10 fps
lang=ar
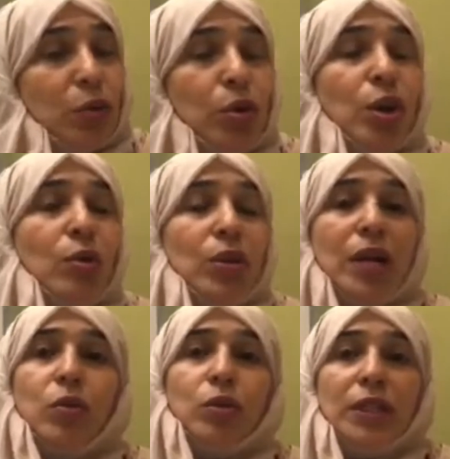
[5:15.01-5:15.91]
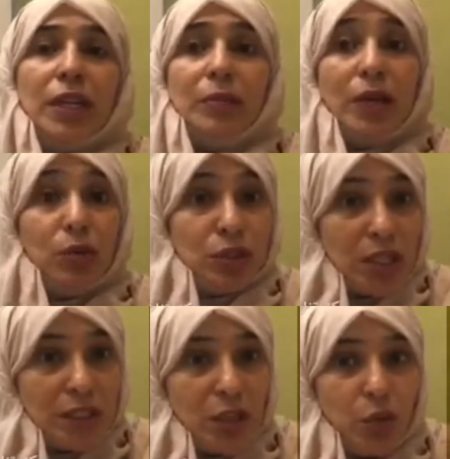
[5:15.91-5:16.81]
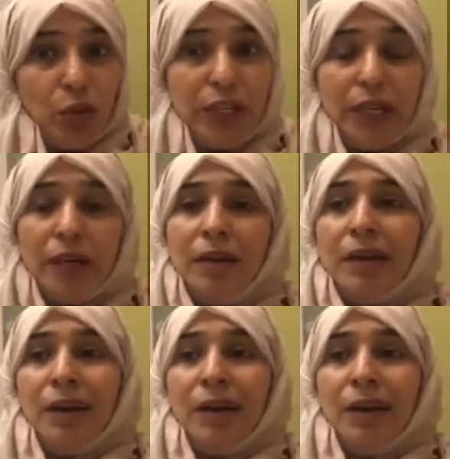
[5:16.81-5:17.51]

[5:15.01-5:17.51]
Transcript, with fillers: كلهم لا قوه الا بالله والاستاذه حوريه